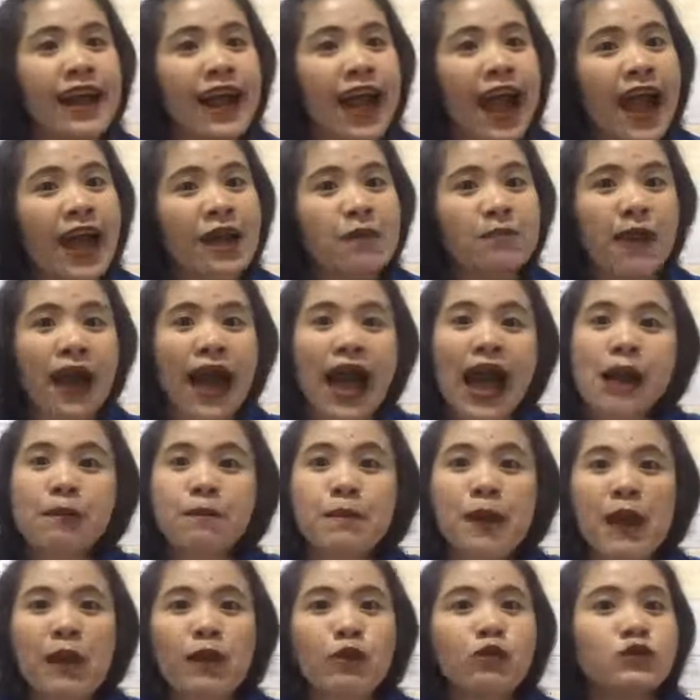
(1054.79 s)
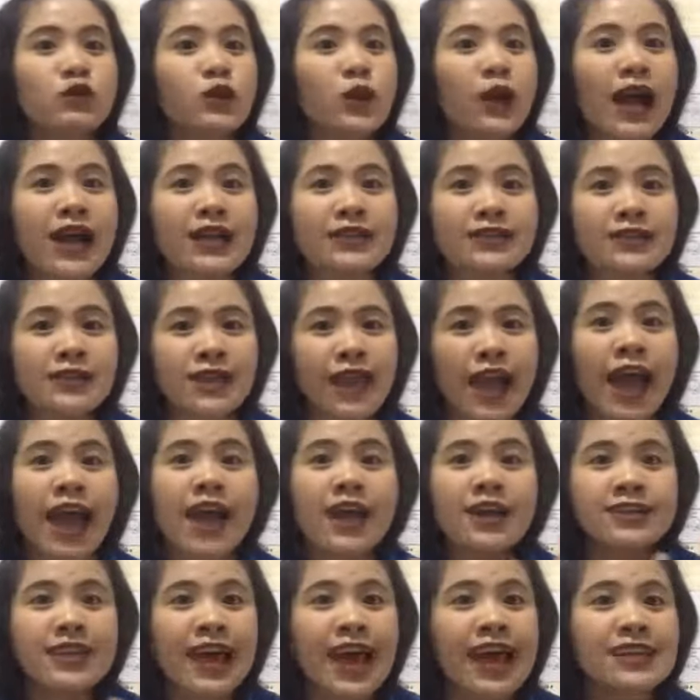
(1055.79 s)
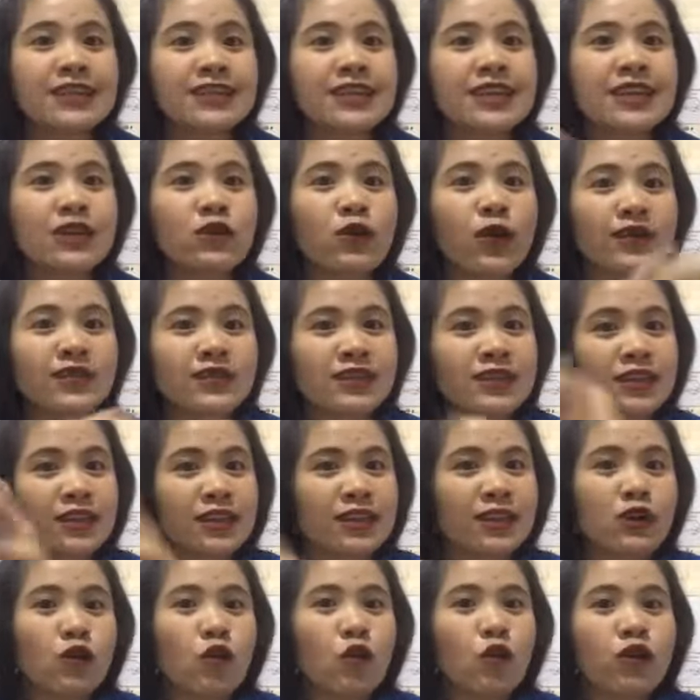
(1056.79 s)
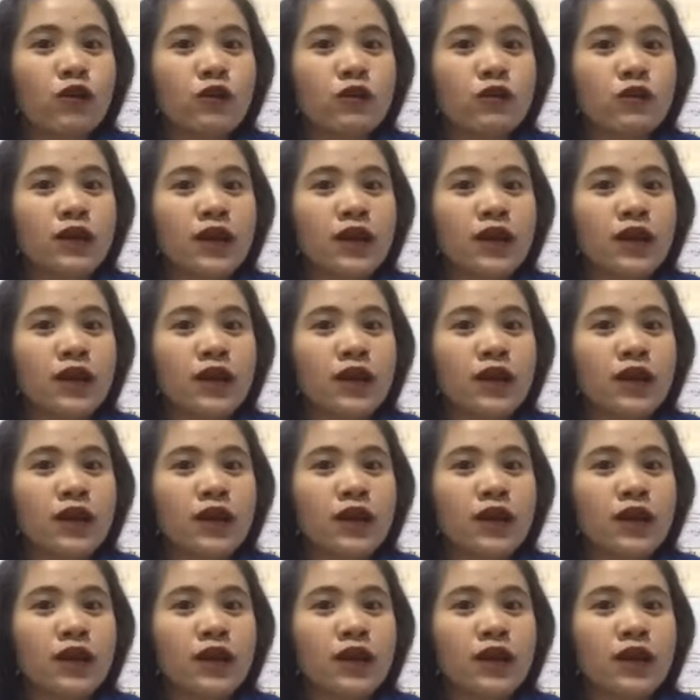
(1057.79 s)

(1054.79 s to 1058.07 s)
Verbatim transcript: การภาพไปว่าคุณต้องการสิ่งนี้แทนที่ด้วยสิ่งที่คุณ